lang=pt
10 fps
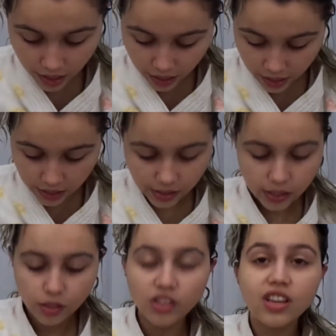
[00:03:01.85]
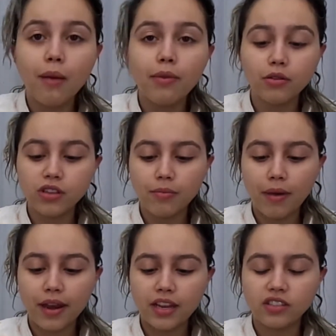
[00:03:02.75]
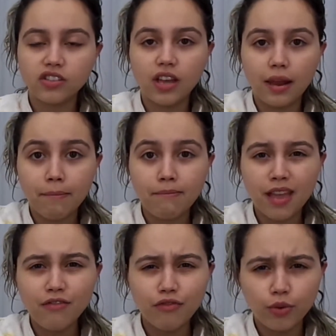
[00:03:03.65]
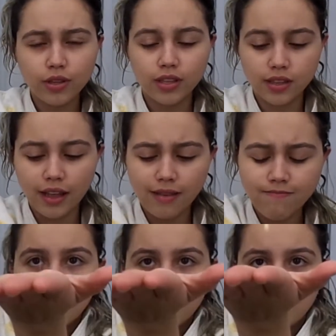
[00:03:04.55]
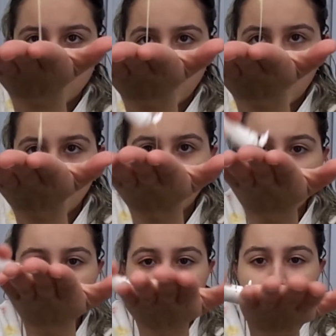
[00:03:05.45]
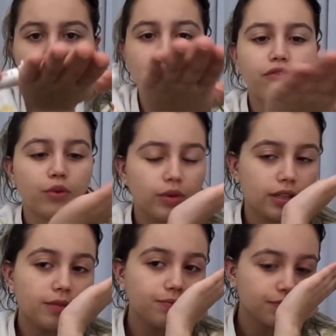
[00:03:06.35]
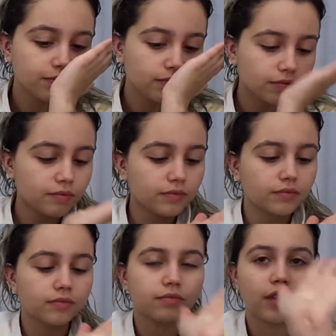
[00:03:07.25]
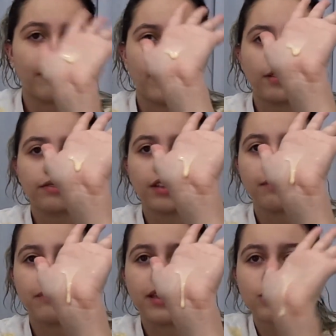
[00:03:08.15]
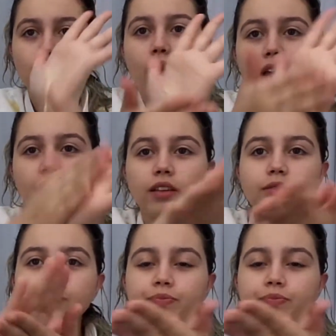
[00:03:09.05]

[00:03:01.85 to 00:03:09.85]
E assim, só de abrir eu já reparei, gente, ela é bem fluida, tá? É uma coisa bem fluida. Tá vendo? Tá meio que escorrendo.